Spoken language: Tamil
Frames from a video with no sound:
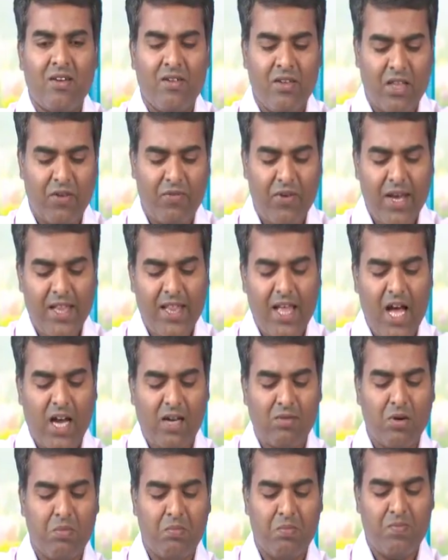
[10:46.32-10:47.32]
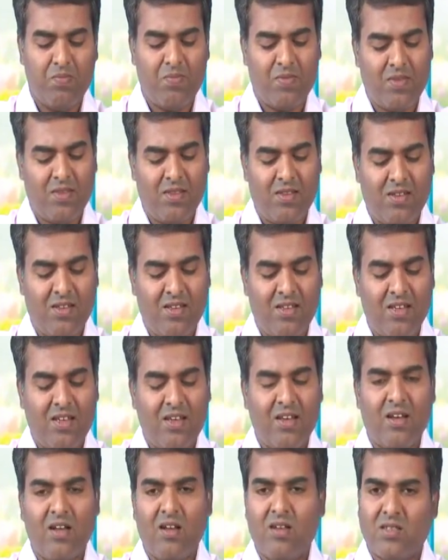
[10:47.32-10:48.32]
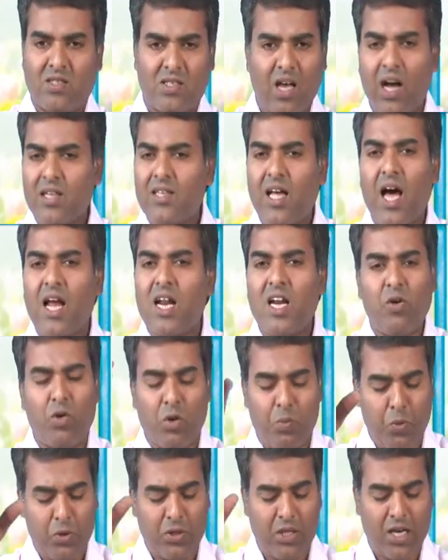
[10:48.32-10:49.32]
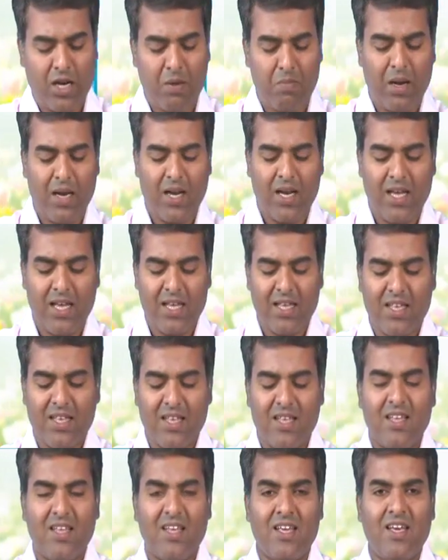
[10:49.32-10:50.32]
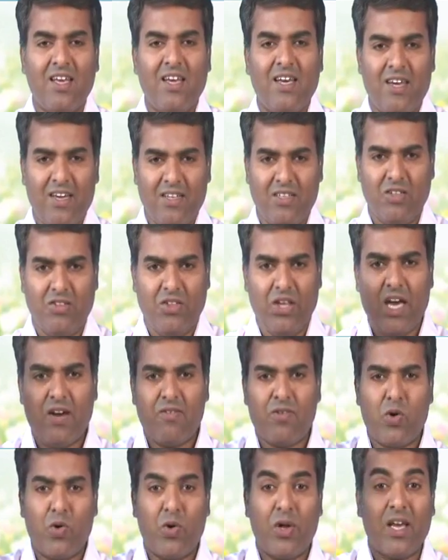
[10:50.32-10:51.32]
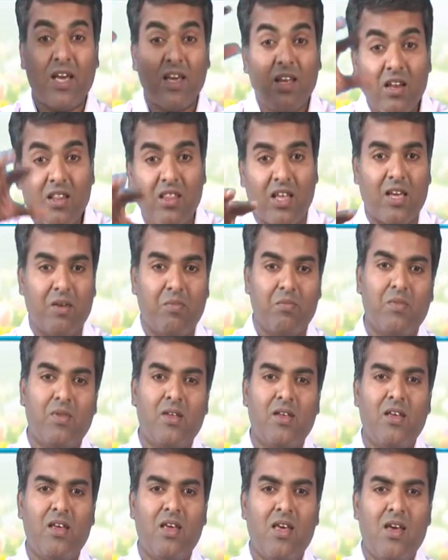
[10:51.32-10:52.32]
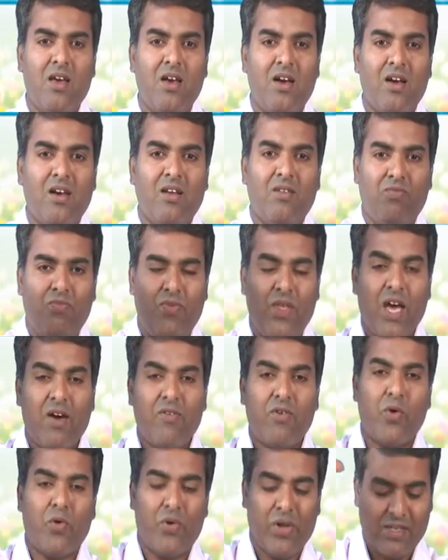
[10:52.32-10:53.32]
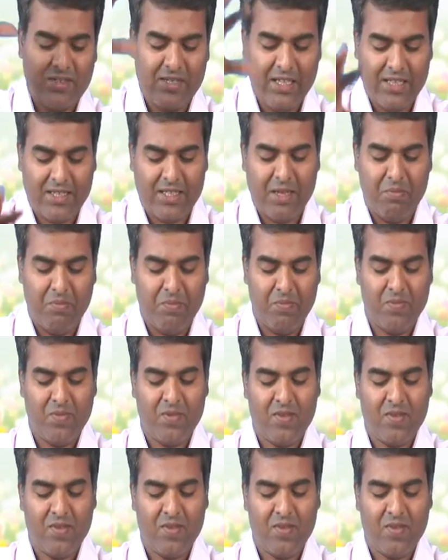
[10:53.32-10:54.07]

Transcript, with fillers: இந்த வேதாகமும் சாதாரண ஒரு புத்தகம் அல்ல இது தேவனுடைய இருதயம் தேவனுடைய சித்தம்